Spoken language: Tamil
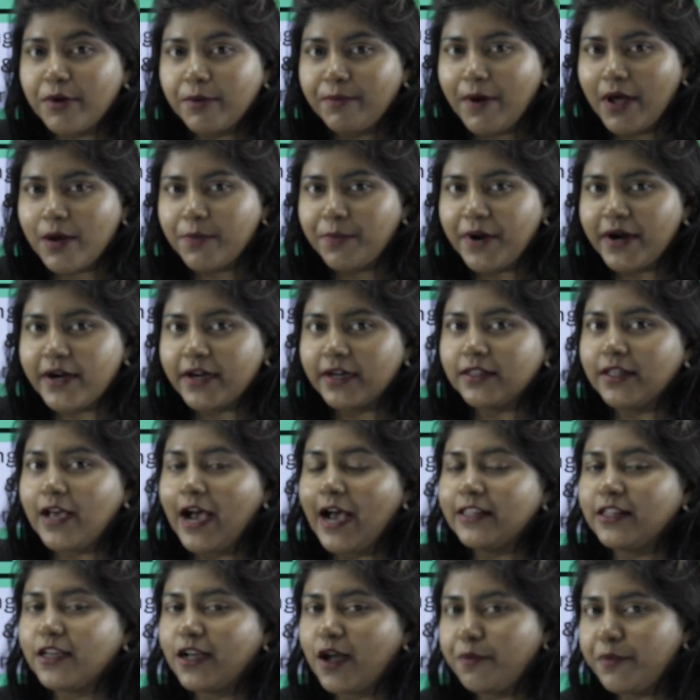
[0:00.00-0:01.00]
ப்ரிப்பேர் பண்ணுறது
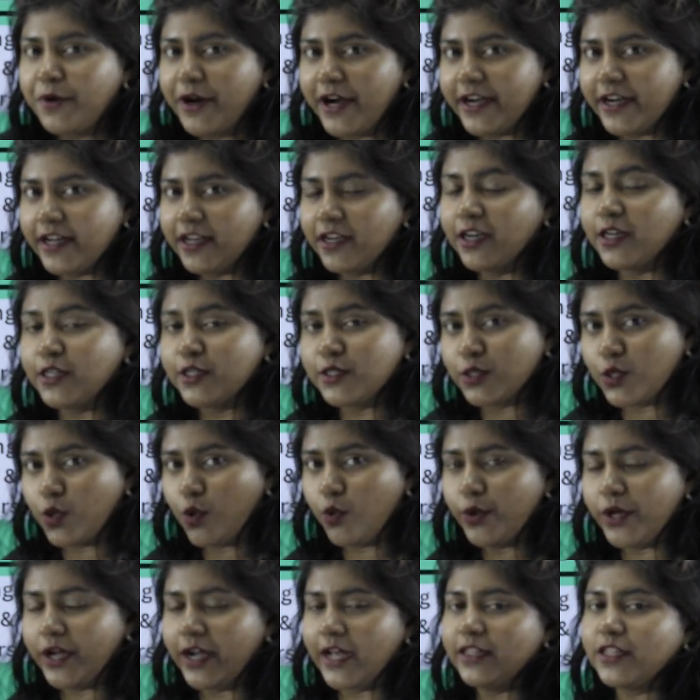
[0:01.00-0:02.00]
அதுக்கப்புறம் என்ன
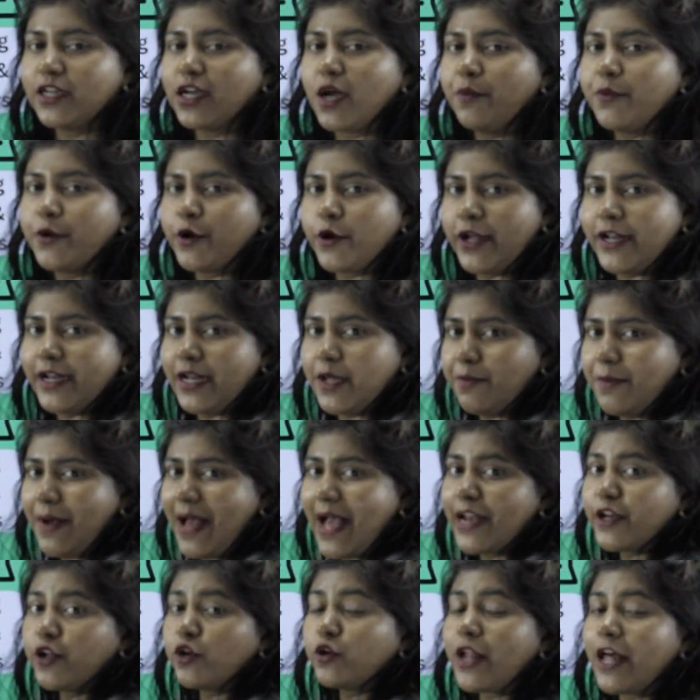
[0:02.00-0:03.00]
சோவிங் அதுக்கப்புறம் என்ன
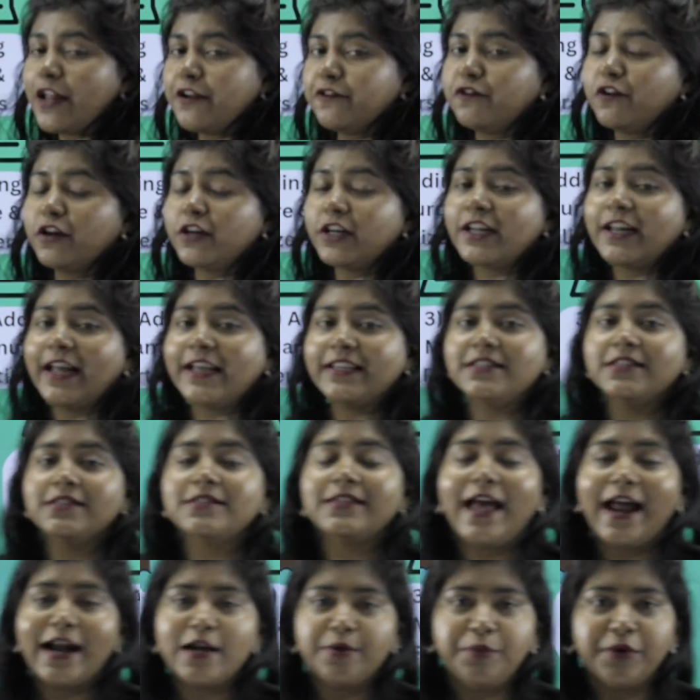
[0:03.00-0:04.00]
மேன்யூர் அண்ட்
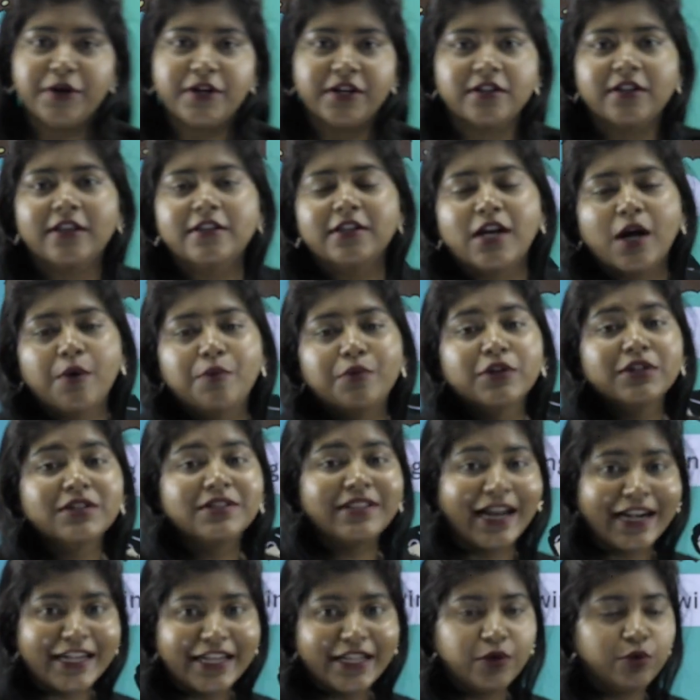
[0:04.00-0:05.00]
ஃபர்டிலைசர்ஸ் ஆட் பண்ணுறது அதுக்கப்புறம்
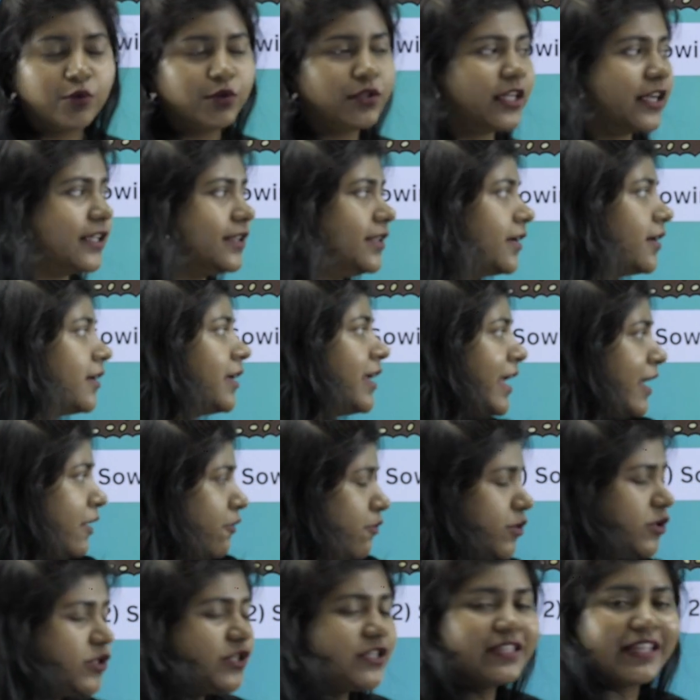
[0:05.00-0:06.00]
தண்ணி ஊற்றுறது
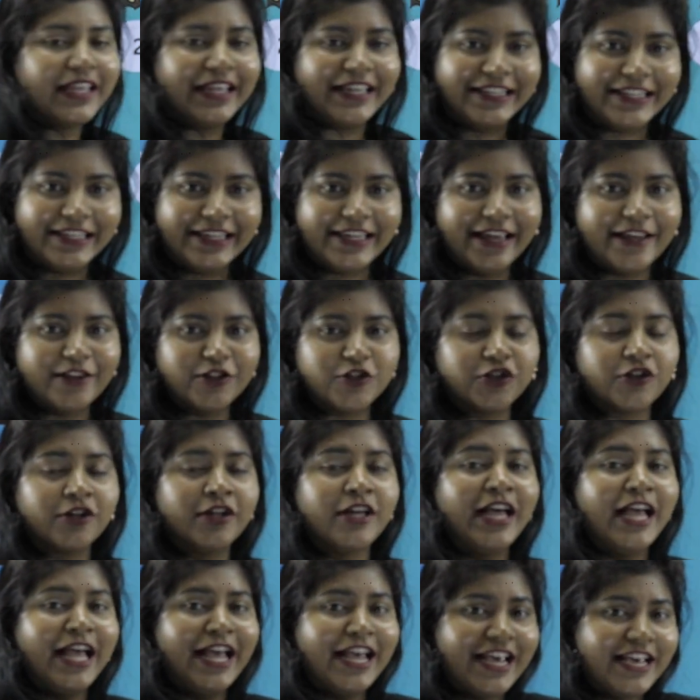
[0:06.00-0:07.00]
விச் இஸ் இரிகேஷன்
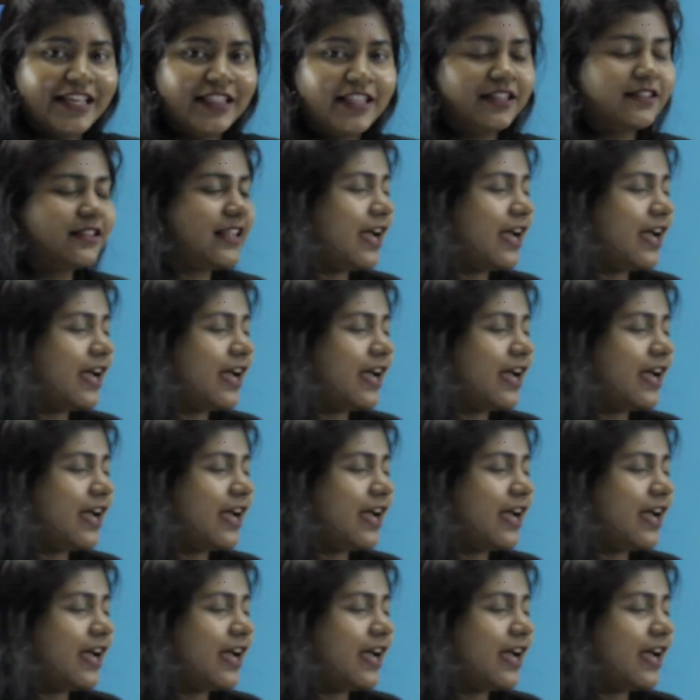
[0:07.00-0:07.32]
இதை